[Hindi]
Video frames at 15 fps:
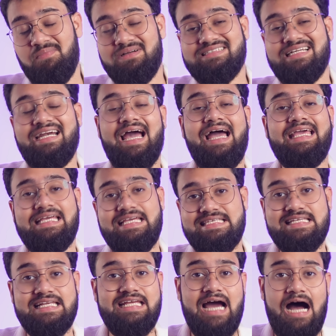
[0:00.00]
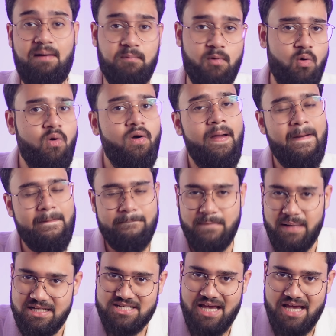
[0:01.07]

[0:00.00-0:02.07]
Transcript: परसेंट का इजिली आपको मिल